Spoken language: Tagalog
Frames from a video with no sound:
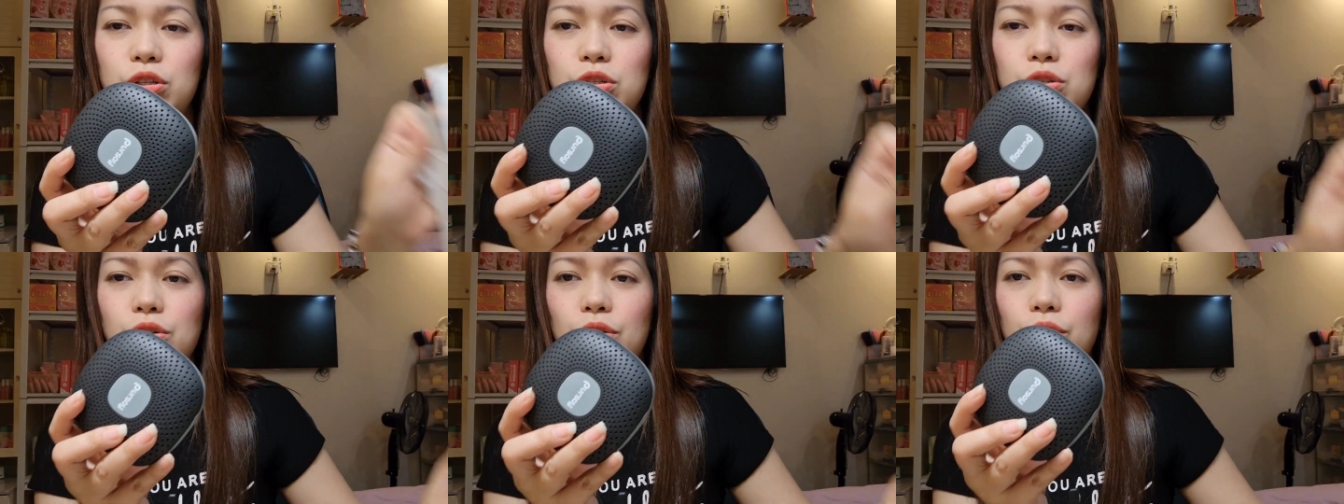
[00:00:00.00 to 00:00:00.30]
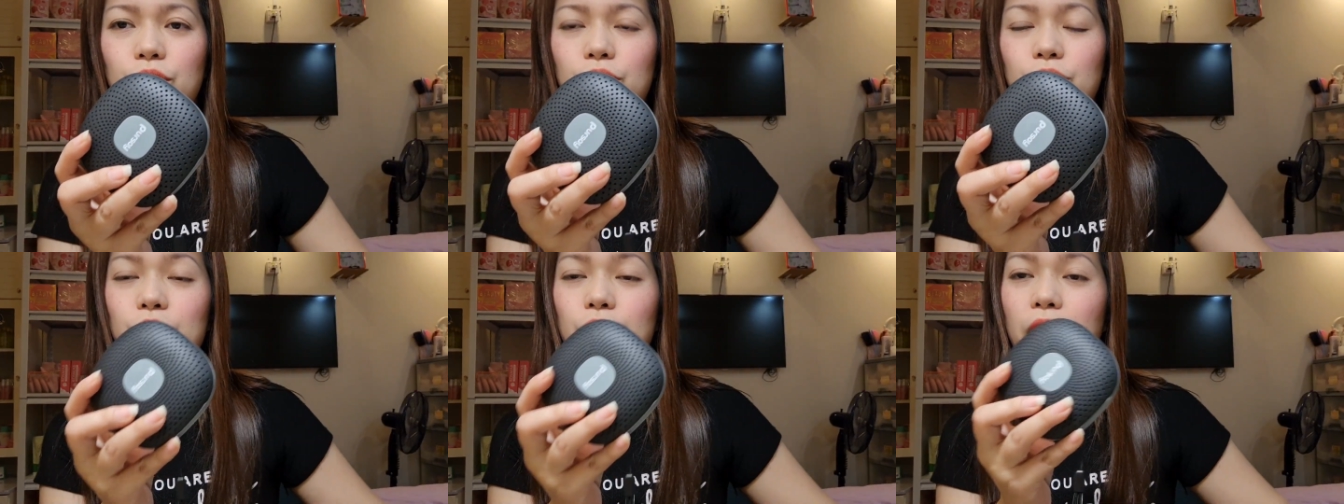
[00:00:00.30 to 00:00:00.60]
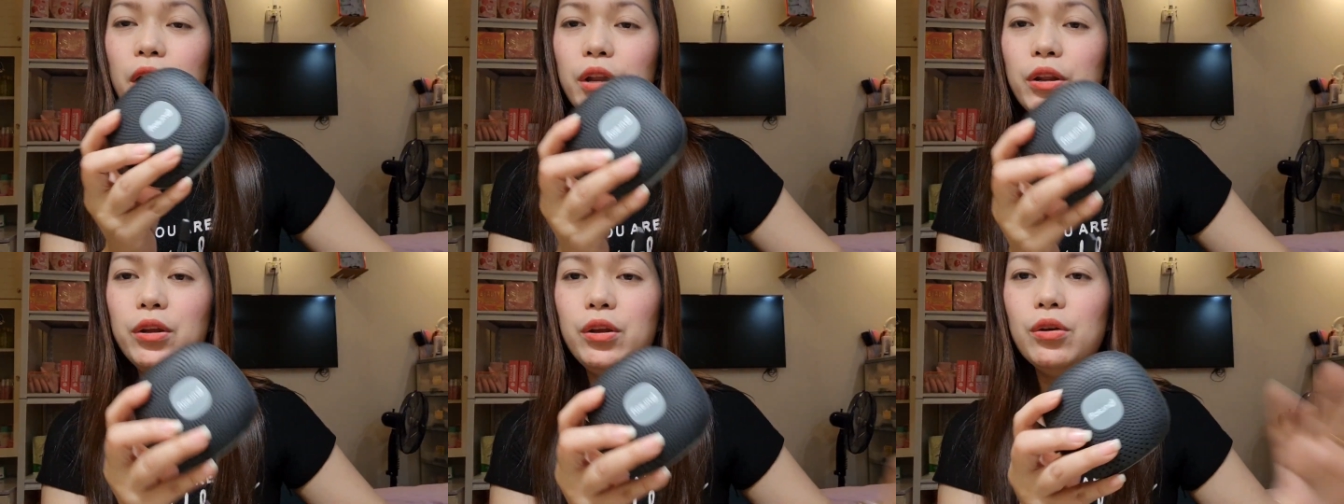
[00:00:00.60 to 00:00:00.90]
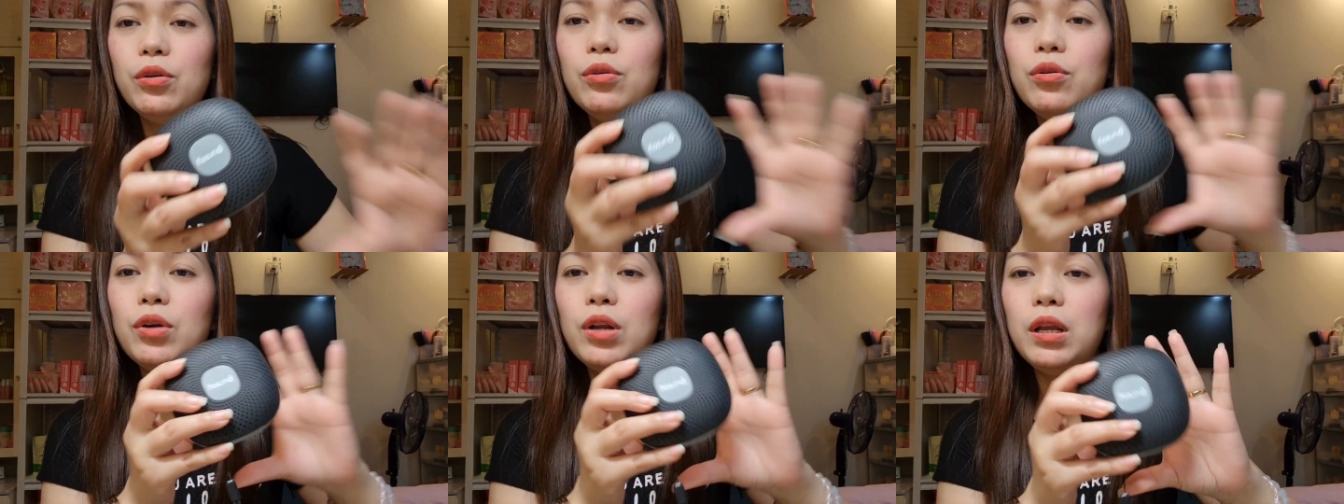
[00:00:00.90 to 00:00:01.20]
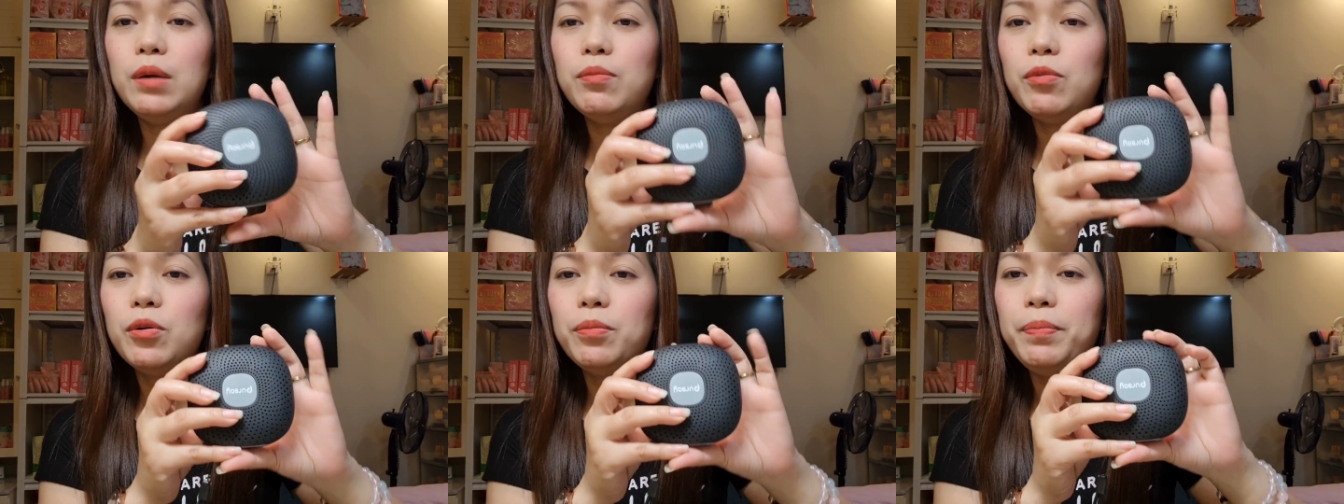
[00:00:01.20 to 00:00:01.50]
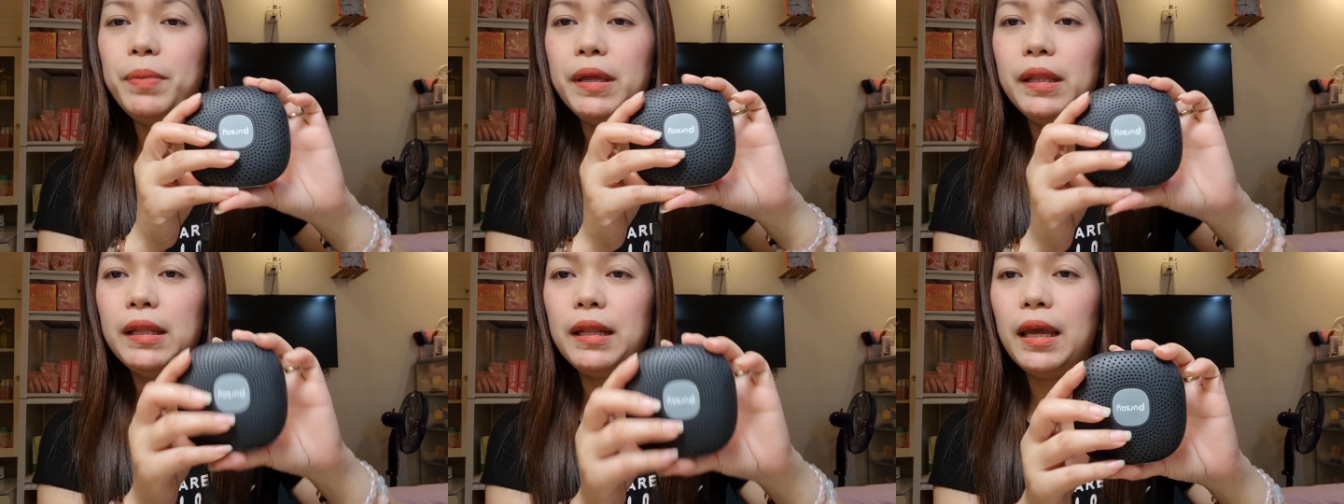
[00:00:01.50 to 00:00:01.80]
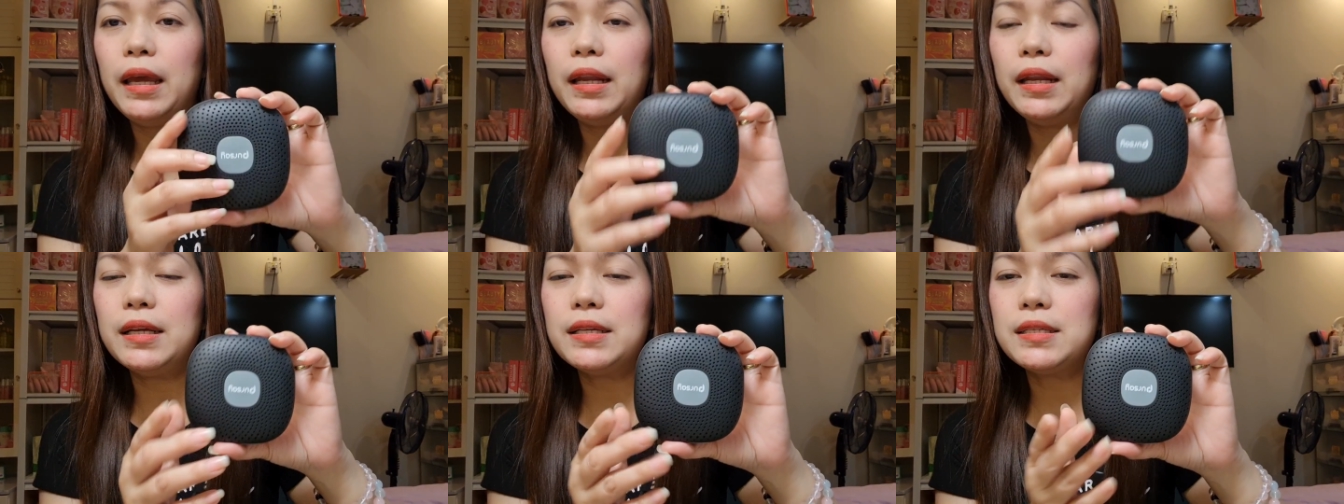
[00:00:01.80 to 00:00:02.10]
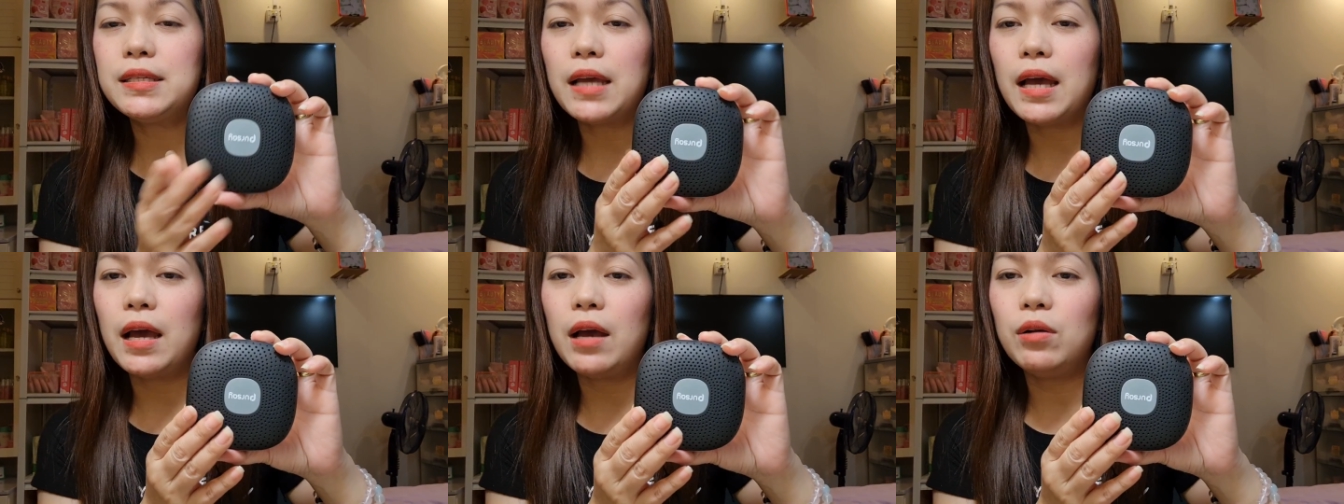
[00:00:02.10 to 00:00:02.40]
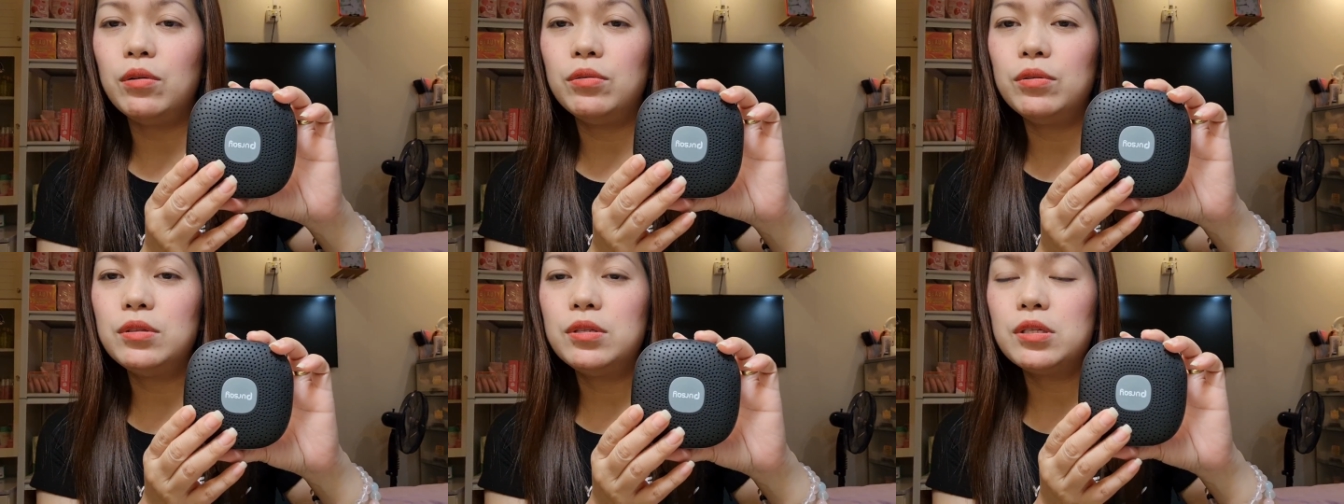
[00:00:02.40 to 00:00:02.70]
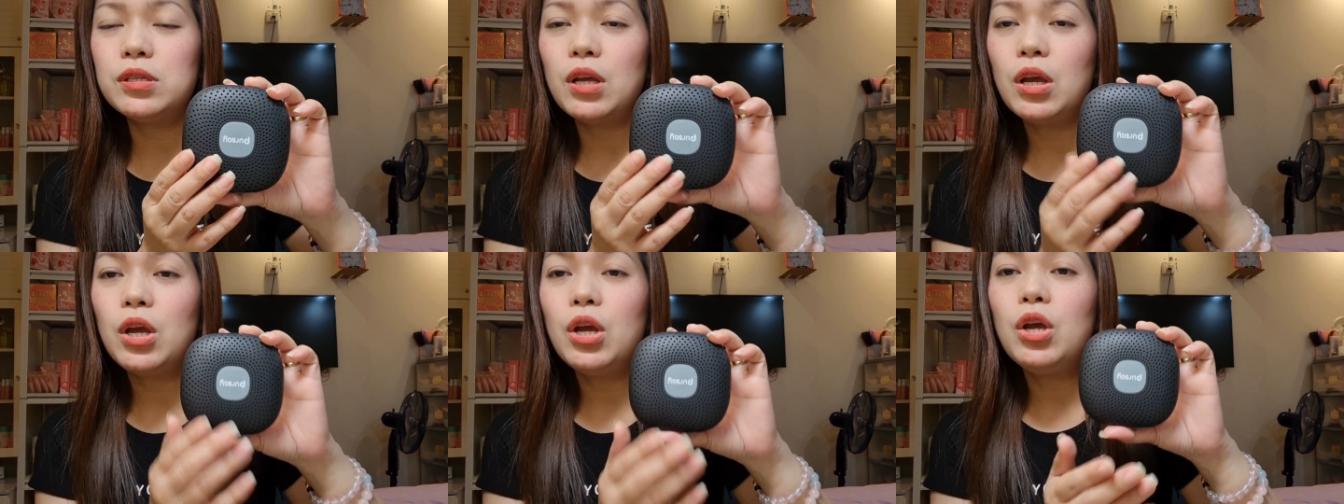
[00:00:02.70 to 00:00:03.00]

So, kung ano yung huli mong pinlay na sounds,